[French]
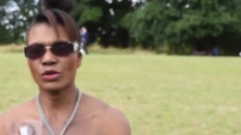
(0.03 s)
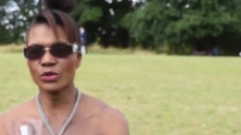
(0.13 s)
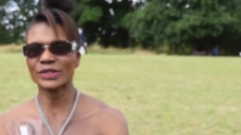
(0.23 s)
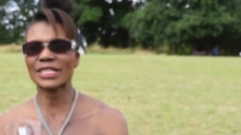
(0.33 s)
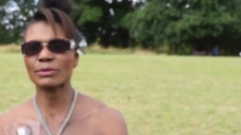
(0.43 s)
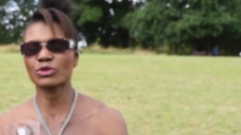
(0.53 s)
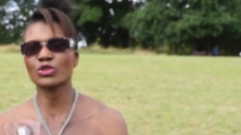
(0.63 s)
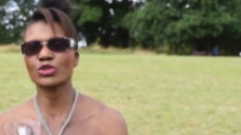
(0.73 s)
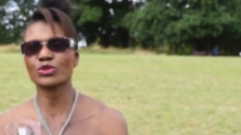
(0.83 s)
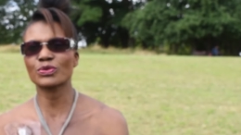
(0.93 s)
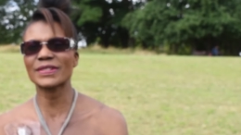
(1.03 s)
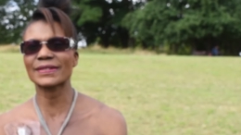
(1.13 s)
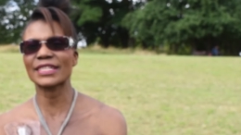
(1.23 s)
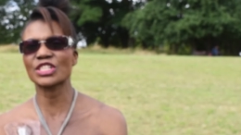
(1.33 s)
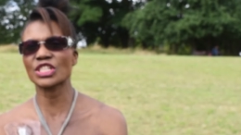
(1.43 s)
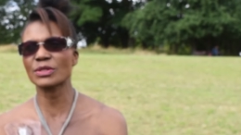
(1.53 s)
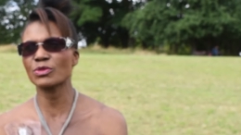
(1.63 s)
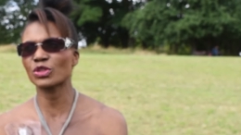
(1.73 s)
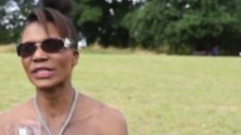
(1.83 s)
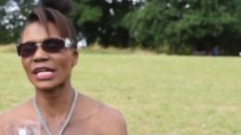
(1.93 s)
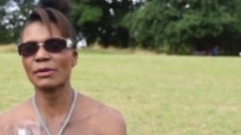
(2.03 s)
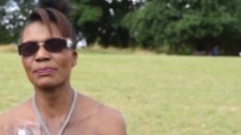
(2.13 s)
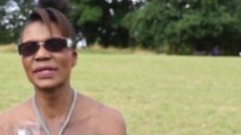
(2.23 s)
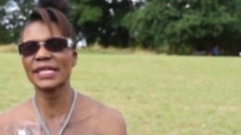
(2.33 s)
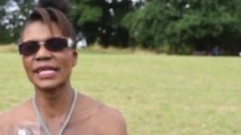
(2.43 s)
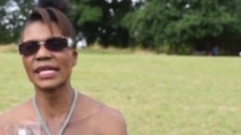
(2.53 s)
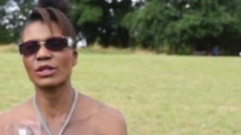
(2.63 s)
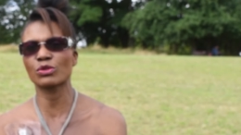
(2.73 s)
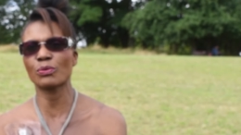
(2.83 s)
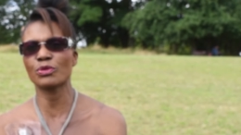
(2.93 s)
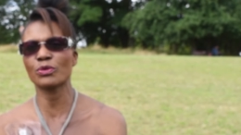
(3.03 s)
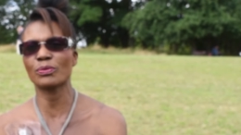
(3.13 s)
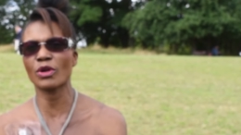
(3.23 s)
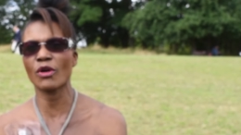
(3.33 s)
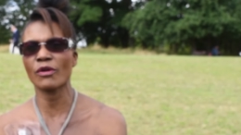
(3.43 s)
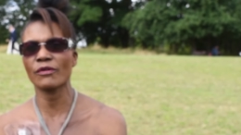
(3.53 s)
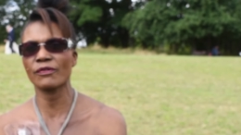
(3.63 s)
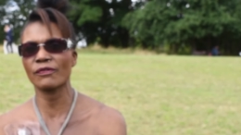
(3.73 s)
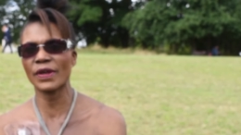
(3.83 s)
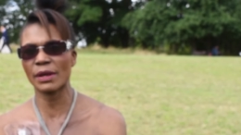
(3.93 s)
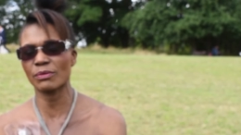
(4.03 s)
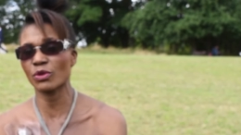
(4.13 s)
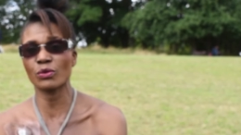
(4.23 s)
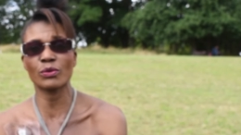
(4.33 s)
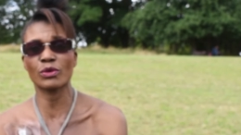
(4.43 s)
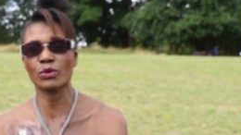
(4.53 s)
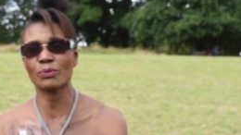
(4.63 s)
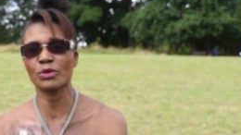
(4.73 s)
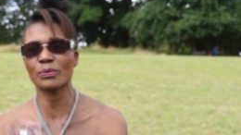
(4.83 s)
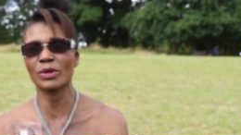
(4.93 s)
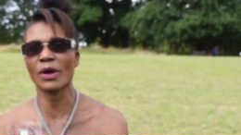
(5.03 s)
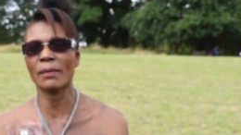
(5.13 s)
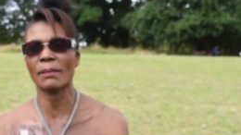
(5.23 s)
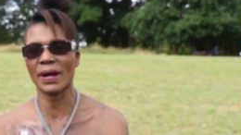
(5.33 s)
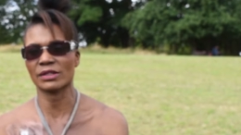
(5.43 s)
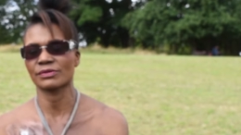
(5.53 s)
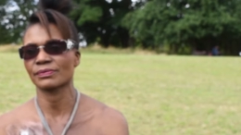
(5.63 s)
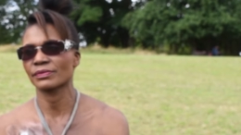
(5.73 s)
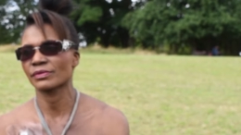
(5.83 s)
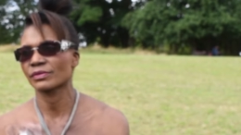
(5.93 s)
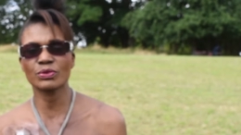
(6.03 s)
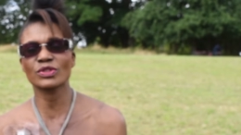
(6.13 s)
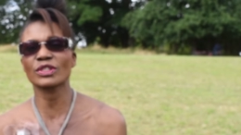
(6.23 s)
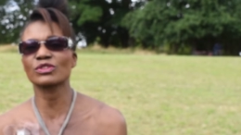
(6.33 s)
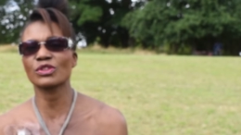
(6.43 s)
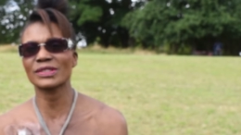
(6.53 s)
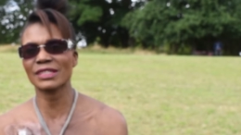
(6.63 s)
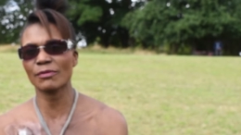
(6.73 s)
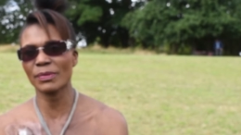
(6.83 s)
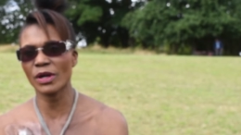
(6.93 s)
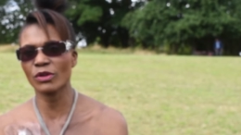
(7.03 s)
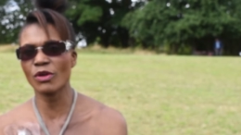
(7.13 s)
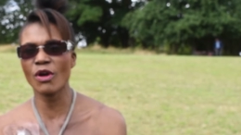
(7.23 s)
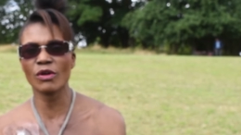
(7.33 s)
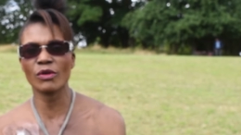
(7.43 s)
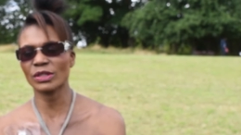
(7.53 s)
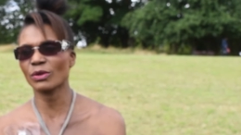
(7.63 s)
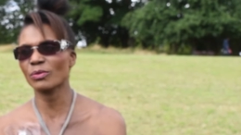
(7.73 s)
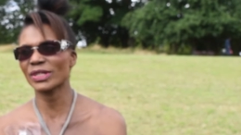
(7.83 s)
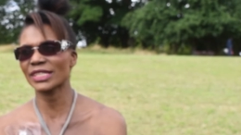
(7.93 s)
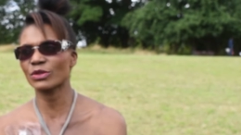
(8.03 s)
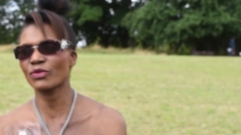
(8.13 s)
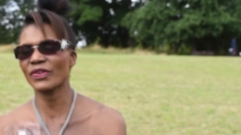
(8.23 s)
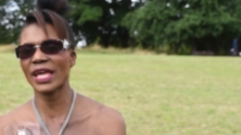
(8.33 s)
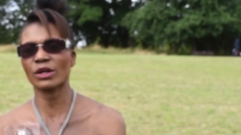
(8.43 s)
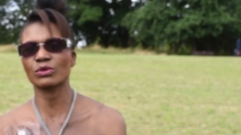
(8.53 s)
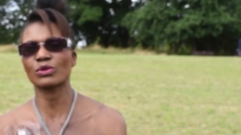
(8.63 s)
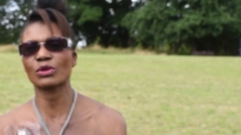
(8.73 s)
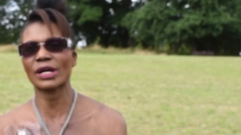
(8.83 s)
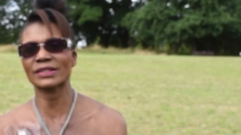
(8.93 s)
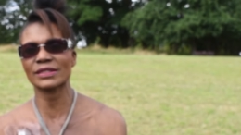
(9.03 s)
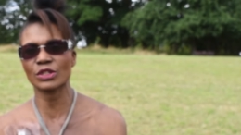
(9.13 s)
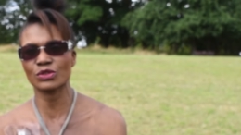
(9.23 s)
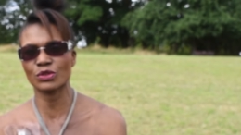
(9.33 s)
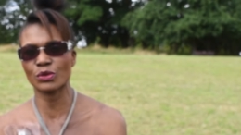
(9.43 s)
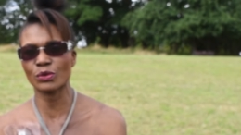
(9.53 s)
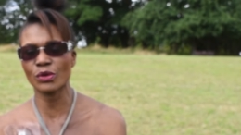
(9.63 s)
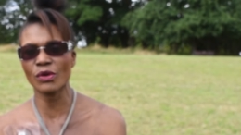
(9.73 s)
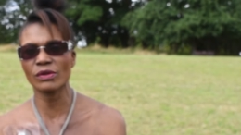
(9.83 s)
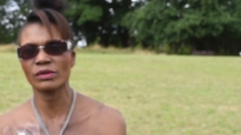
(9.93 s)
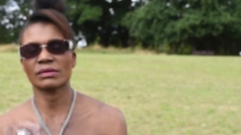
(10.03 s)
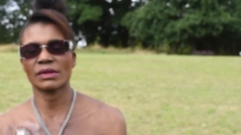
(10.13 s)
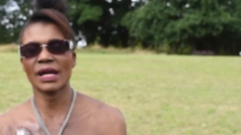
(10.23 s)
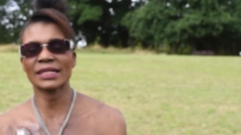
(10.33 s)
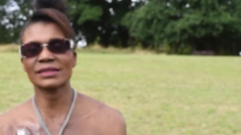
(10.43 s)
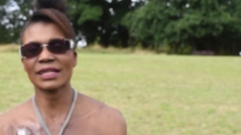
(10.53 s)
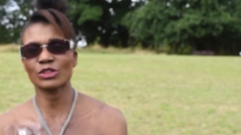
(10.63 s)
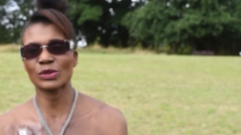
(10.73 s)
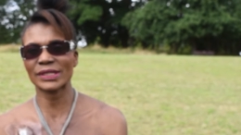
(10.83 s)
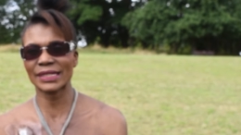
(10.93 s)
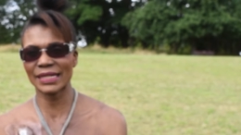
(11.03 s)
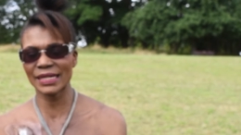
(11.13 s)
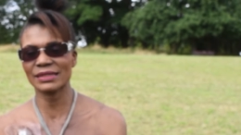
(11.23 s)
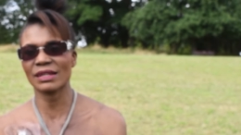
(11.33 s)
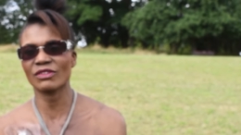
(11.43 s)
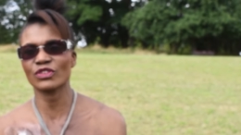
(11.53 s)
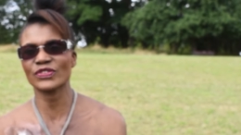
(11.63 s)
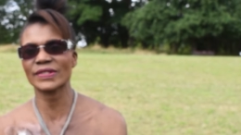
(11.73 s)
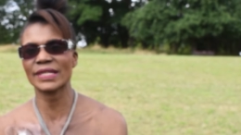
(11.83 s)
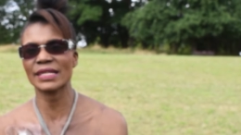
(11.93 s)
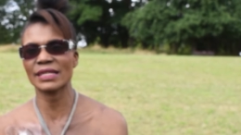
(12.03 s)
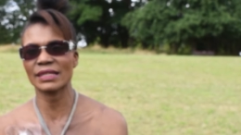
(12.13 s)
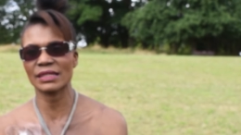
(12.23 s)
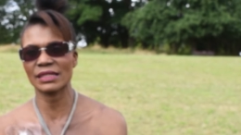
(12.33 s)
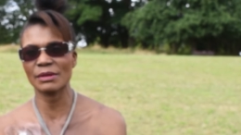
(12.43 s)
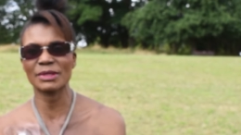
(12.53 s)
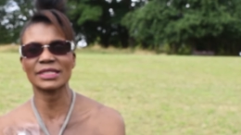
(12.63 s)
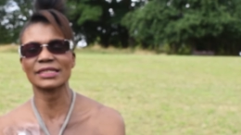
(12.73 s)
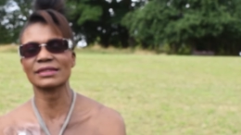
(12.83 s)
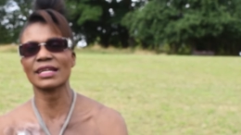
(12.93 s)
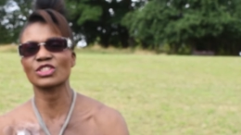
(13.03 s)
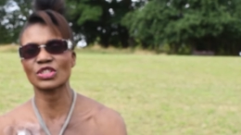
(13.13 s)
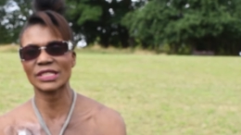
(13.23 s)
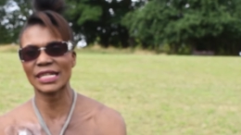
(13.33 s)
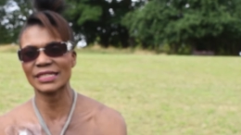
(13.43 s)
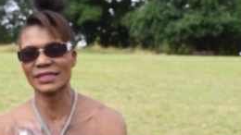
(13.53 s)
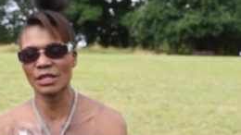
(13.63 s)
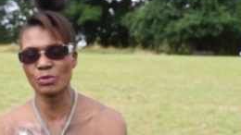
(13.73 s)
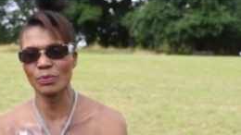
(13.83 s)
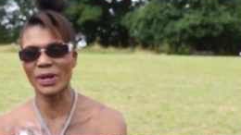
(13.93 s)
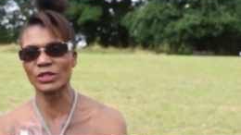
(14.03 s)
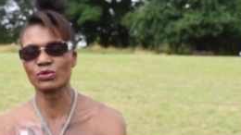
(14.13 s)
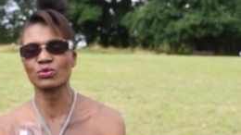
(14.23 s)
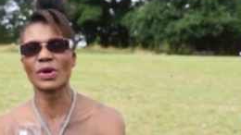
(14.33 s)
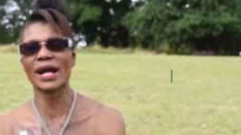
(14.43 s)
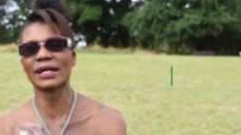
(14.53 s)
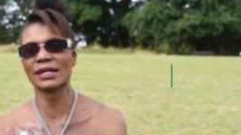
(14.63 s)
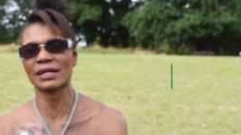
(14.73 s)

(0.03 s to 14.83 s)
Le thème d'aujourd'hui, c'est chimiothérapie et globules blancs faibles ou globules blancs bas. Pour ceux qui ne le savent pas encore, euh, on m'a découvert le cancer du côlon, à un stade très avancé, des métastases généralisées un peu partout, un